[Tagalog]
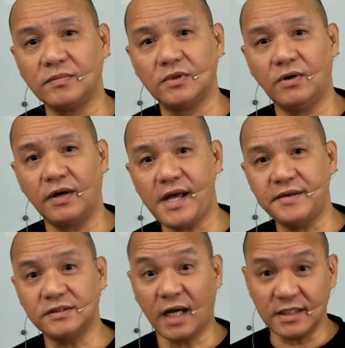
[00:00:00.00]

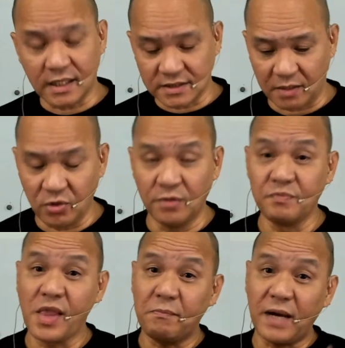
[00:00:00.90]
Okay, sa katatakbo.
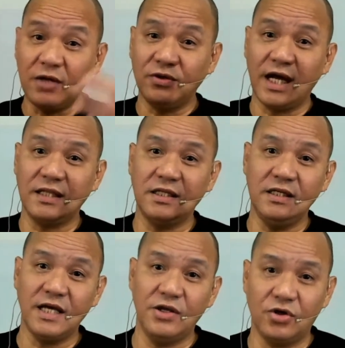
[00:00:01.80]
Paano natin
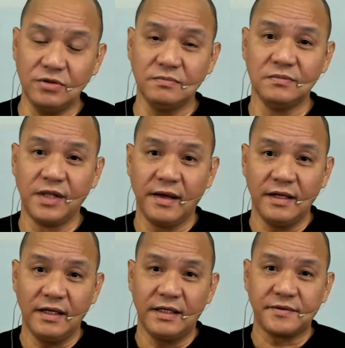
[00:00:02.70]
ngayon
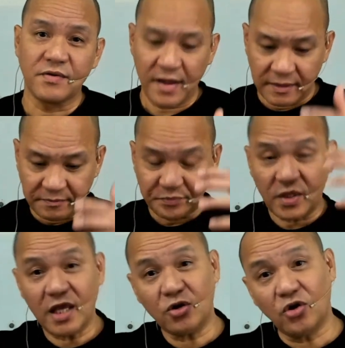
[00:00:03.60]
um,
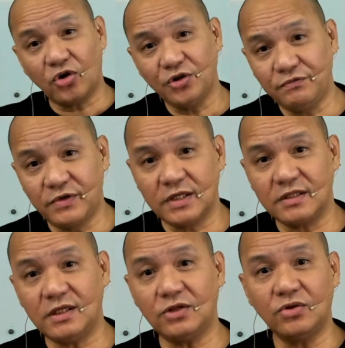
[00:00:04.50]

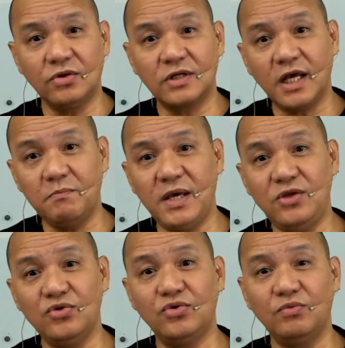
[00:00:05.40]
i-convert itong
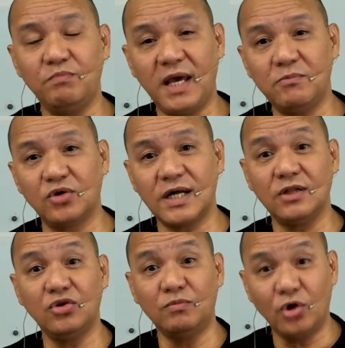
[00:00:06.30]
revenue
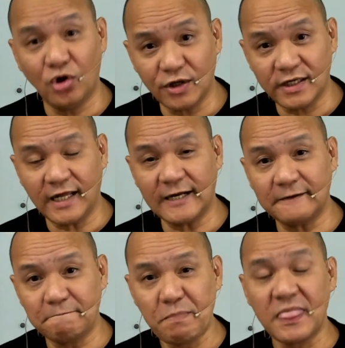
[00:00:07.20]
memorandum
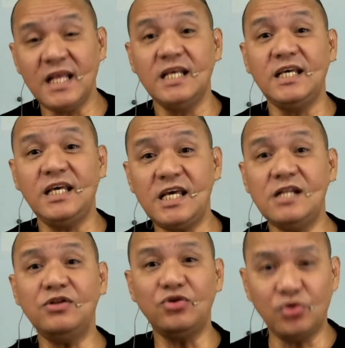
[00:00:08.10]
order
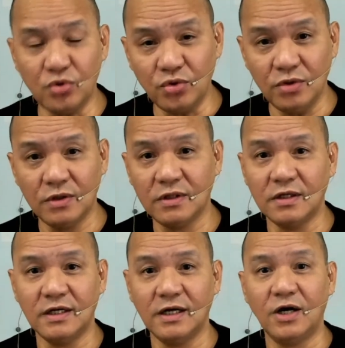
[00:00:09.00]
into
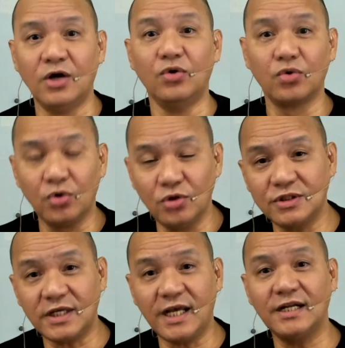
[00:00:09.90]

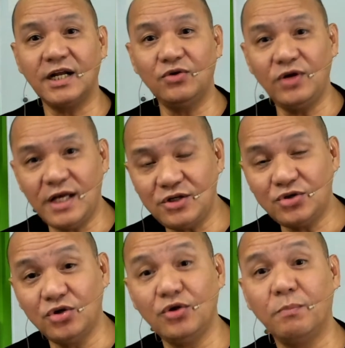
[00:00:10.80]
rules and
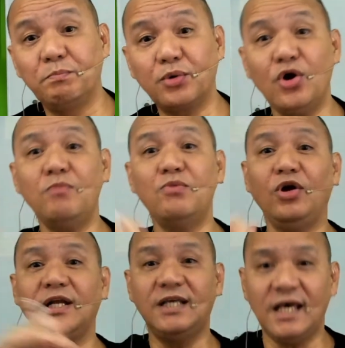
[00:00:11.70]
regulation
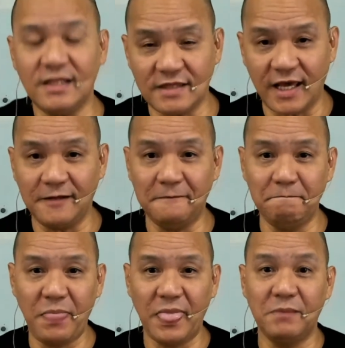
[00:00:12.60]
promulgated
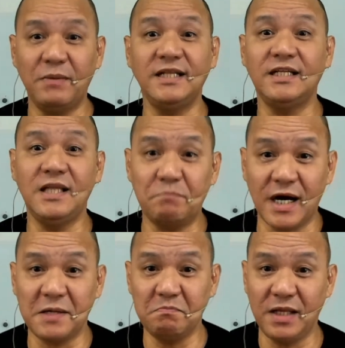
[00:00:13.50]
by the
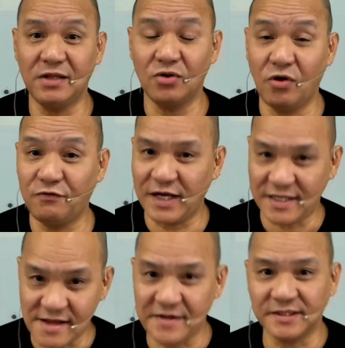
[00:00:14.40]
Department of
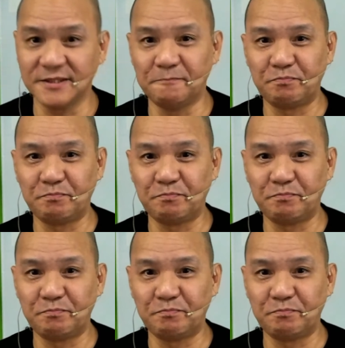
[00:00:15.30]
Finance.